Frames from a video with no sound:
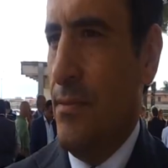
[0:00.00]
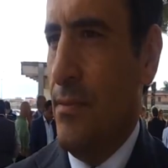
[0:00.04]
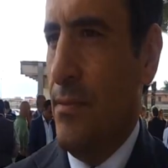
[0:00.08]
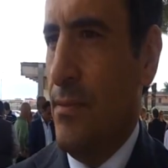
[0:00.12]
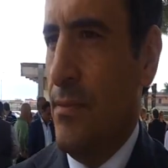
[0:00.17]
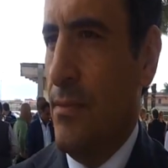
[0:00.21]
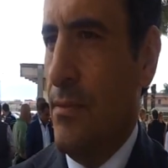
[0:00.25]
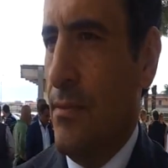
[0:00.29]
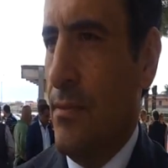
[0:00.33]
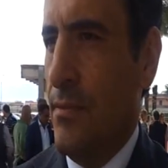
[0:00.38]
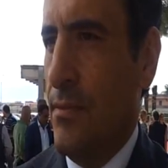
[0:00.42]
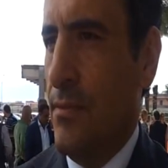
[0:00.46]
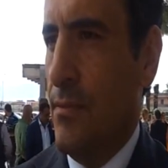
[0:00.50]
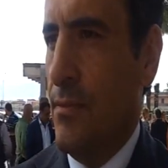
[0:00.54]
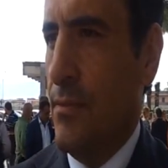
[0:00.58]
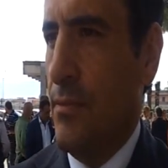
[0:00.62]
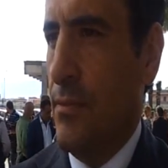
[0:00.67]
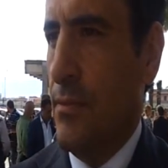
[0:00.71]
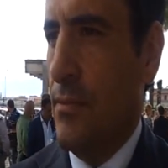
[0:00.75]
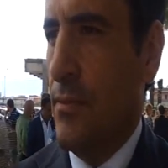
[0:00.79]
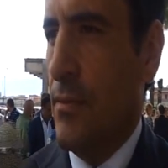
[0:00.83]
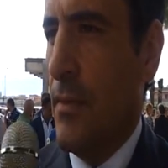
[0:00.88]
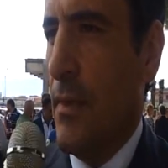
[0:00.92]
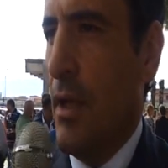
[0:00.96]
Come ha fatto?
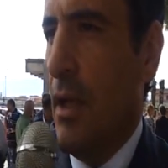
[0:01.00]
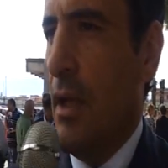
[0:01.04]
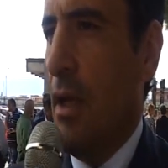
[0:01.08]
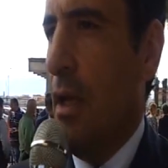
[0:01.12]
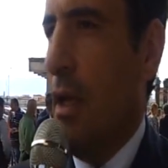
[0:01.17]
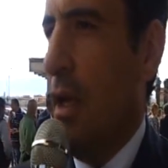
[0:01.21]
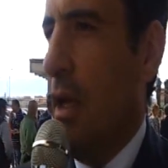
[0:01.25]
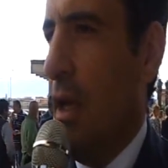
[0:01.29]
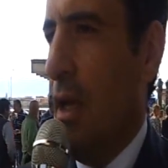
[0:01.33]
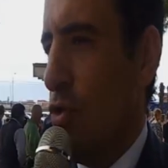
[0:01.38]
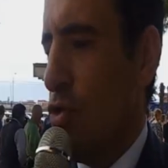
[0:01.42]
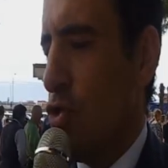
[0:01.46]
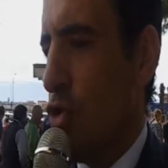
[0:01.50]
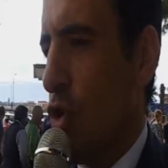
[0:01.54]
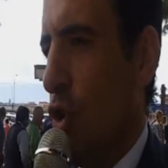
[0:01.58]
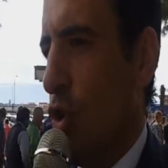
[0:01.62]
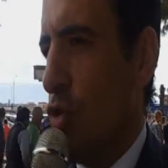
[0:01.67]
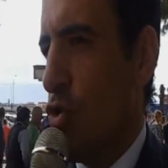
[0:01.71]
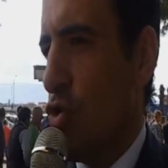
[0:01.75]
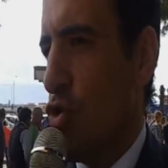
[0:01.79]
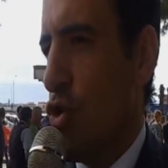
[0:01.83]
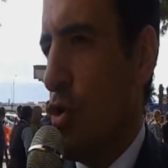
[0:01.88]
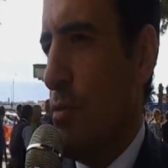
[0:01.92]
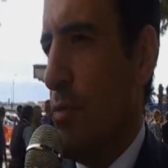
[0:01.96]
Eh, so
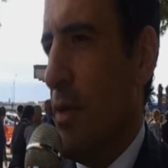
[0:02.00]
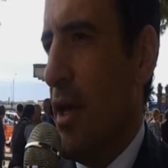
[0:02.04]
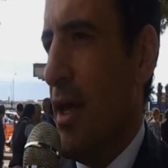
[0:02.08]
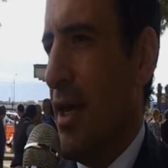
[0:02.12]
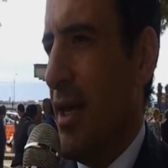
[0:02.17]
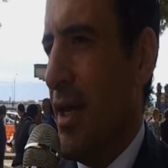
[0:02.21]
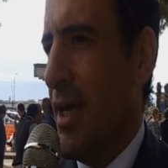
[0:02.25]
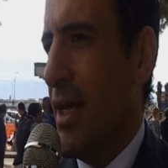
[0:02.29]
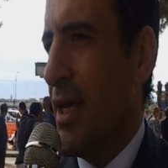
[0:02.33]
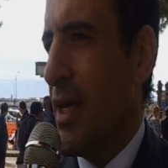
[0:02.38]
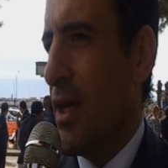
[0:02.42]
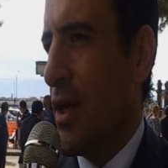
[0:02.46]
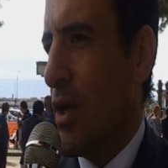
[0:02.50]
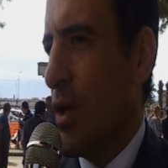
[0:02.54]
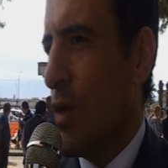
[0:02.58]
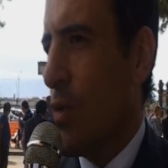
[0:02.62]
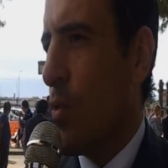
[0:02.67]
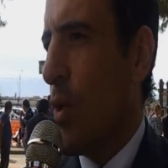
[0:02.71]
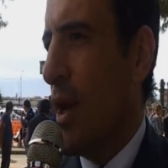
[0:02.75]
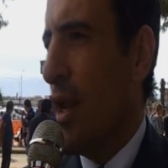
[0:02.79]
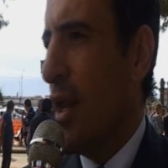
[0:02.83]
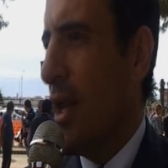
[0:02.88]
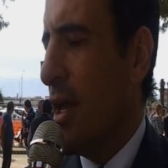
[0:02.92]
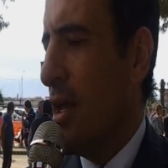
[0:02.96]
insomma eh,
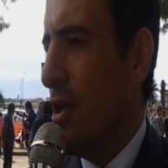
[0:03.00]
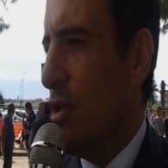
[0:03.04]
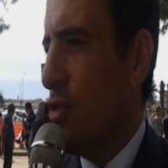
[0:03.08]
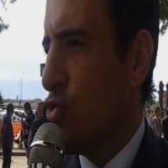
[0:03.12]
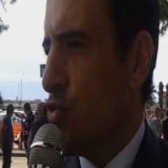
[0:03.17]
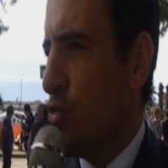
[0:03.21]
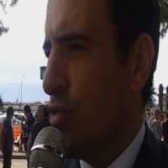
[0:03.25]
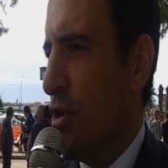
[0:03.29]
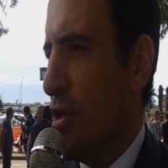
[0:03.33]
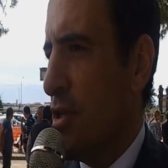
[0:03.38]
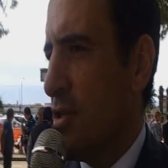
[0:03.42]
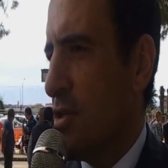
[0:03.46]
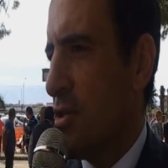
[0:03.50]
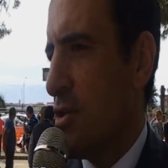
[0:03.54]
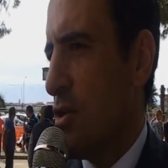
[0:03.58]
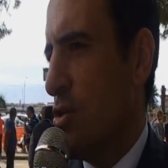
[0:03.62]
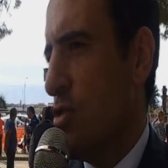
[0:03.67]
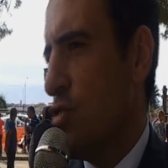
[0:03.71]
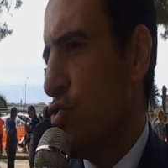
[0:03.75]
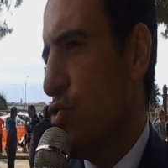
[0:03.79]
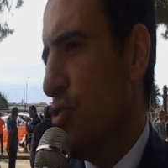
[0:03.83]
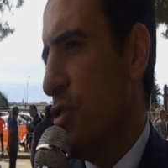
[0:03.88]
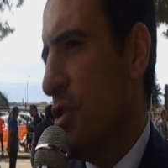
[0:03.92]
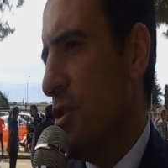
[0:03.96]
qual è il giudizio,
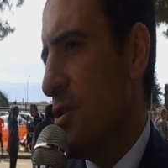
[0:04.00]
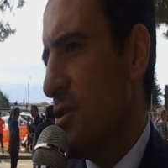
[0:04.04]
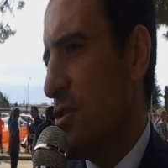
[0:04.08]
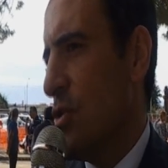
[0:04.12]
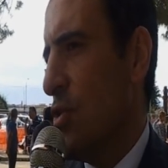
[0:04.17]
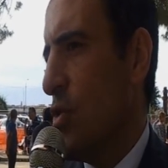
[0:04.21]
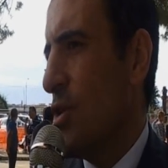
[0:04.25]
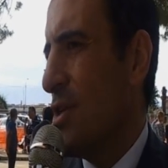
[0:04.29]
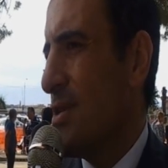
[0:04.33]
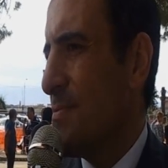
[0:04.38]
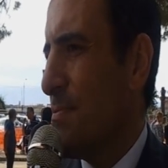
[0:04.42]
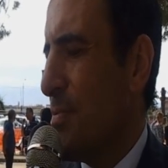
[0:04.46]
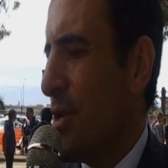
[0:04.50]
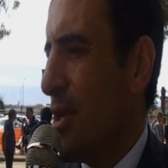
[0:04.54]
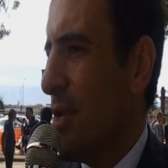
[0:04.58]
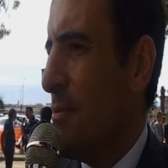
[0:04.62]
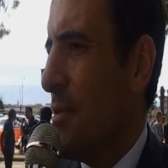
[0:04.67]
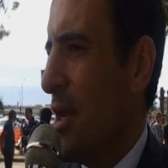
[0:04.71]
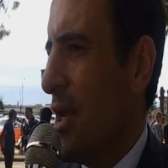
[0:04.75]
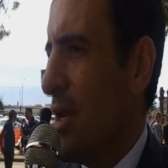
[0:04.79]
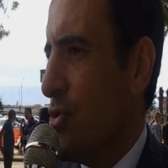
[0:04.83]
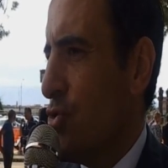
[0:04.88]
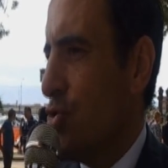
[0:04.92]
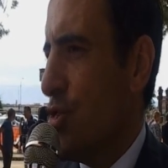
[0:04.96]
il giudizio lo
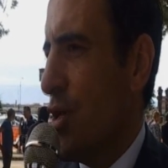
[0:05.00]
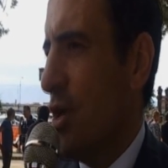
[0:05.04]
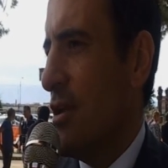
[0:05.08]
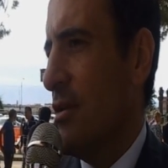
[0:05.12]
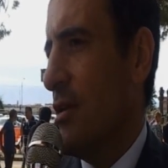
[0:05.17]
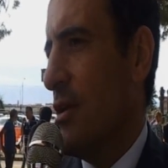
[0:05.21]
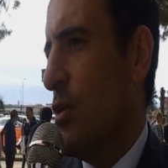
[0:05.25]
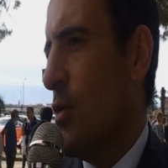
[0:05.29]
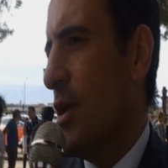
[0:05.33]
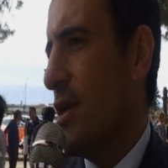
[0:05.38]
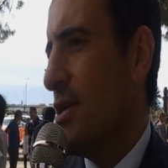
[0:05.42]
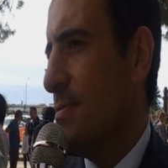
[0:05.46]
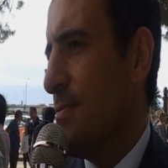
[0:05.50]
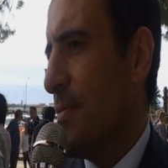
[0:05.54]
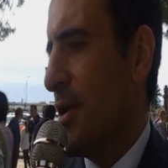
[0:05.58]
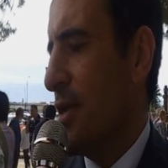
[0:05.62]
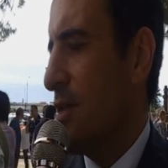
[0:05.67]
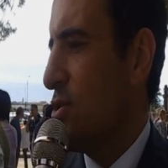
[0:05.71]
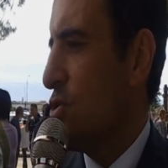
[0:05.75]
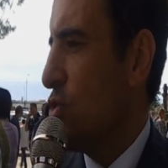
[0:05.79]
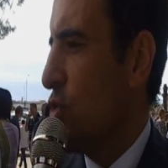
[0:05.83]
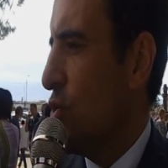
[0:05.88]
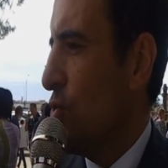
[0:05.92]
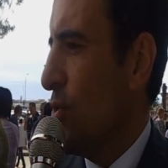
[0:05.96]
esprime la gente, lo ha
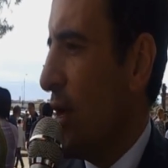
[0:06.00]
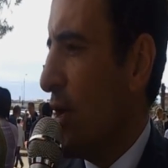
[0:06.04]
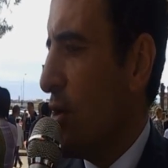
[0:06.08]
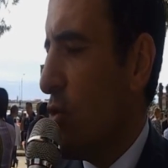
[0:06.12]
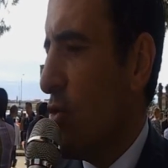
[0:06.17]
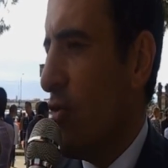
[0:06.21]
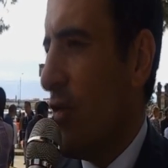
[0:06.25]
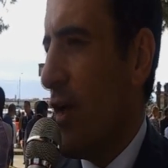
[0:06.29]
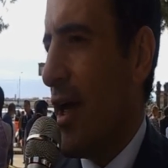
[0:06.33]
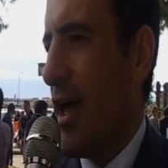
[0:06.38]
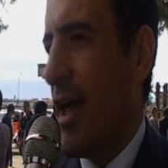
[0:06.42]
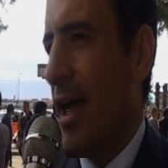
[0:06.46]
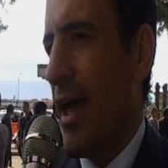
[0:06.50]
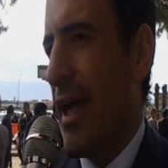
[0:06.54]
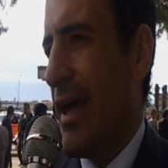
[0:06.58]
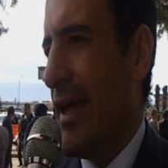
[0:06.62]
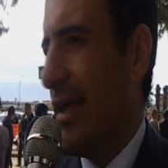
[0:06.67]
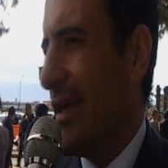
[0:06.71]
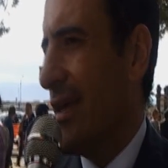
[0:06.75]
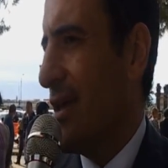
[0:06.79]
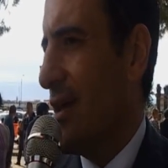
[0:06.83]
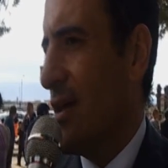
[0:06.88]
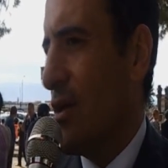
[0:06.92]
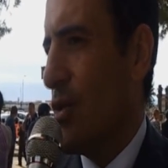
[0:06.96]
espresso un anno fa
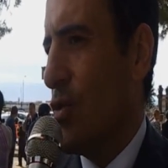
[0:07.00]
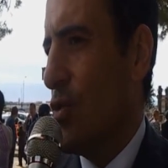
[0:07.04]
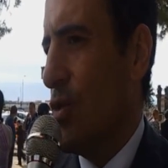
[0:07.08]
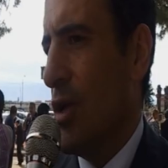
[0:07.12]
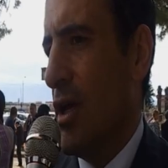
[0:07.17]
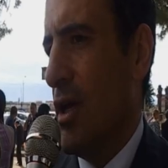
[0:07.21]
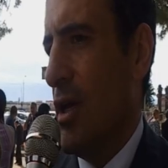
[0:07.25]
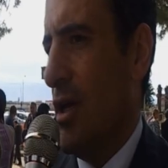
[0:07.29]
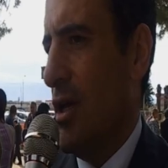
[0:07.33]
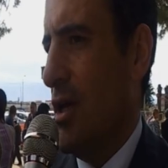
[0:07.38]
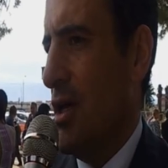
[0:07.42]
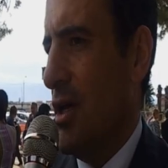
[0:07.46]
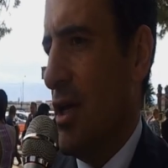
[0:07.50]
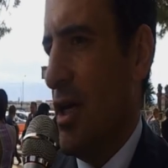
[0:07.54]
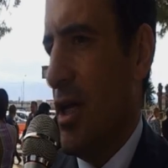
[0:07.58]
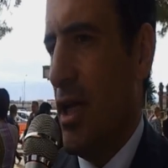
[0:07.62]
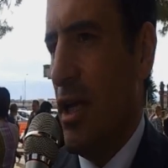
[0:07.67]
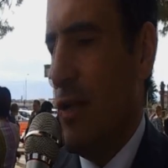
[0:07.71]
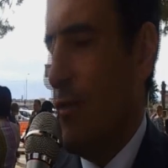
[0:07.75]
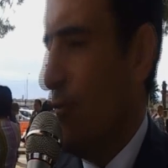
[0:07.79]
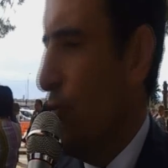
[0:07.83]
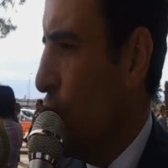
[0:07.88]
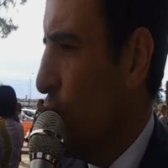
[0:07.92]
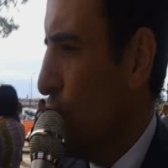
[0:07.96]
anche con eh,
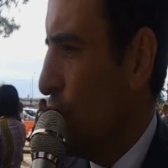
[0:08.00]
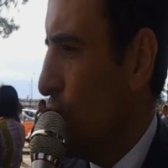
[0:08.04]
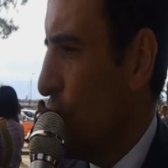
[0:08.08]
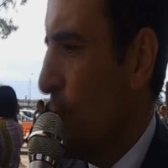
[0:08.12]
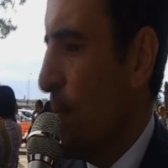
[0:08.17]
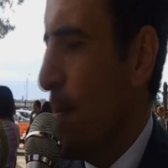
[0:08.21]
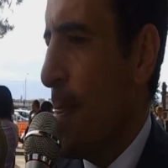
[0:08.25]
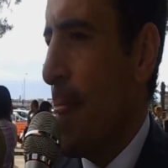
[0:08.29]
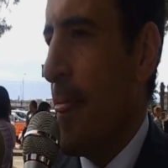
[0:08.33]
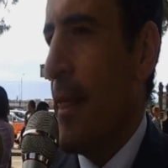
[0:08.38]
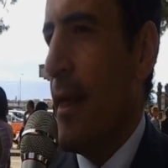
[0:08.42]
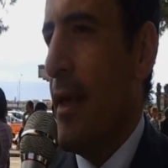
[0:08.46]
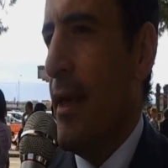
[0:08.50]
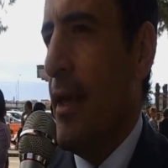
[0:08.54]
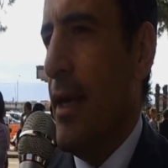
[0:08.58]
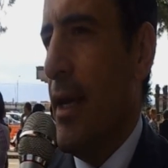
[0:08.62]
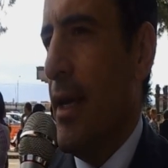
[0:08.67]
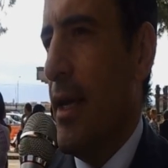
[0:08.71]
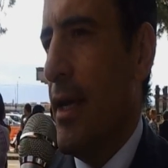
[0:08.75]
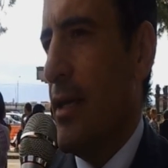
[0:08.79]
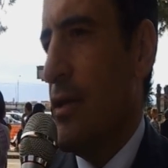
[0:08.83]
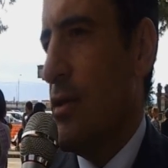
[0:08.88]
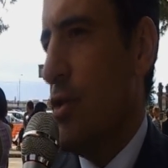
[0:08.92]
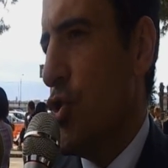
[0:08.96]
il voto,
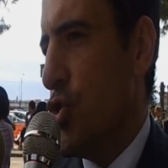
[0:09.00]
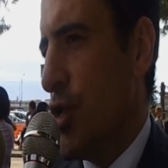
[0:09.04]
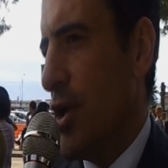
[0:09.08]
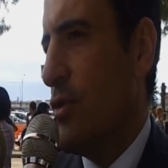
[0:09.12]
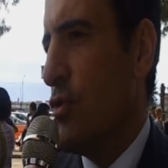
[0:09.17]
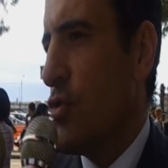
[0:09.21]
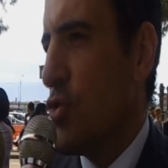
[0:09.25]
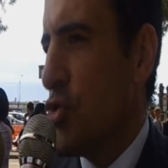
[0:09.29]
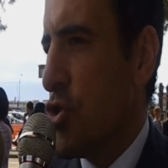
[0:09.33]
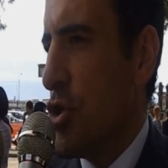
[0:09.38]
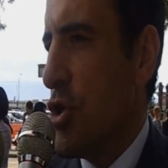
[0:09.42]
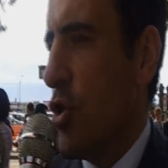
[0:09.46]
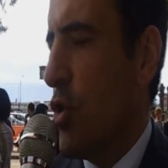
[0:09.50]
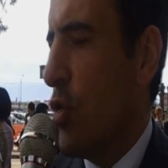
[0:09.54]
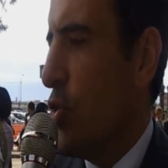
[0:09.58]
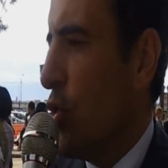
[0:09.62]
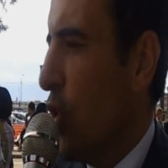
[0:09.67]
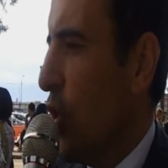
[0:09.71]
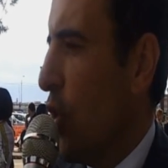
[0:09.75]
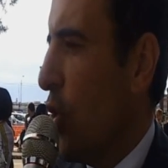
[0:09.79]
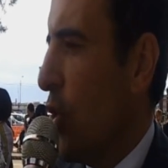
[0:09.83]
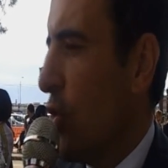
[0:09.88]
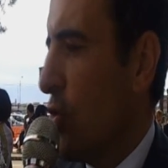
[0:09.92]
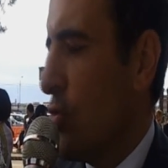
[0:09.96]
eh, dicendo sì o
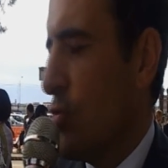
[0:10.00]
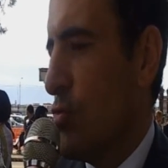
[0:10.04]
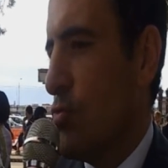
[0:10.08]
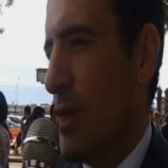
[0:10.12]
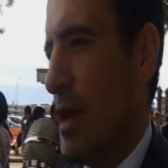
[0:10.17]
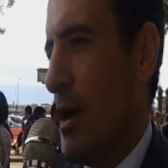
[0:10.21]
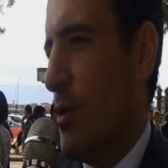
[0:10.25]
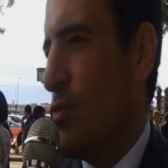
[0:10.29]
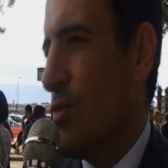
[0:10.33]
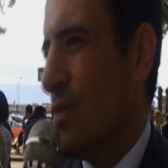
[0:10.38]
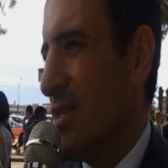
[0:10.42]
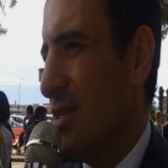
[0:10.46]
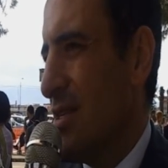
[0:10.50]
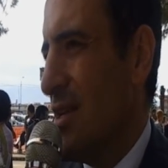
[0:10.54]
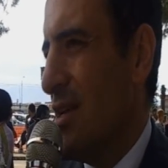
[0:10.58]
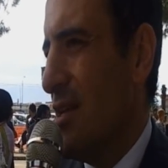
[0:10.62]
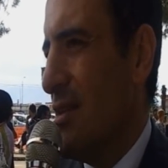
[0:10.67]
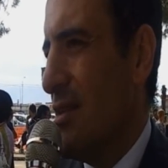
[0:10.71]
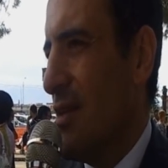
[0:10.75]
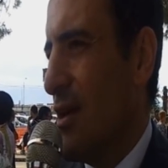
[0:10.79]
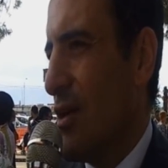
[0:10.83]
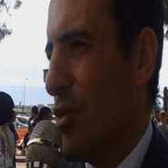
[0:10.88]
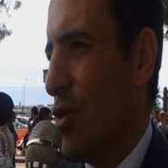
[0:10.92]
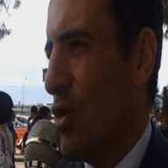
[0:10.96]
no mm, a un
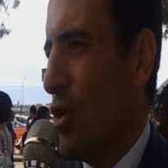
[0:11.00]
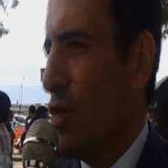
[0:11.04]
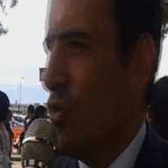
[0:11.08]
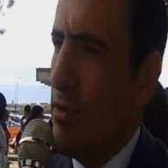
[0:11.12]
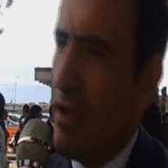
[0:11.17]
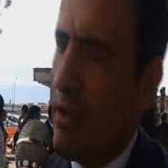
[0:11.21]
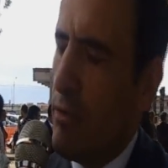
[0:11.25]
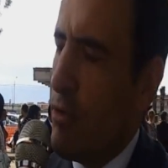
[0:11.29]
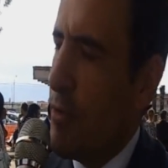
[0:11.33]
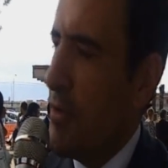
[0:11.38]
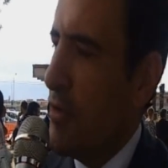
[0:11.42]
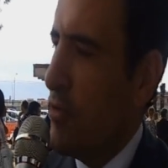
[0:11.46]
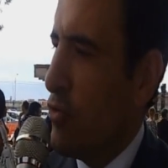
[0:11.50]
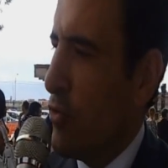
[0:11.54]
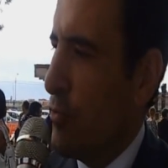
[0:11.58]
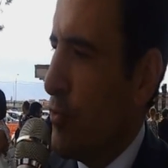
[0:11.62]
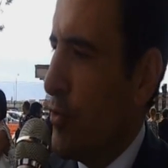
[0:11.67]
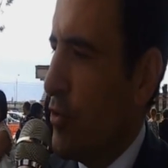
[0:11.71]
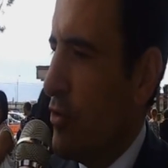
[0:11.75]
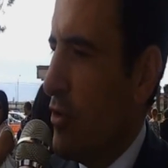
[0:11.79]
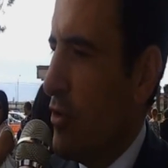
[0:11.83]
sindaco nel momento più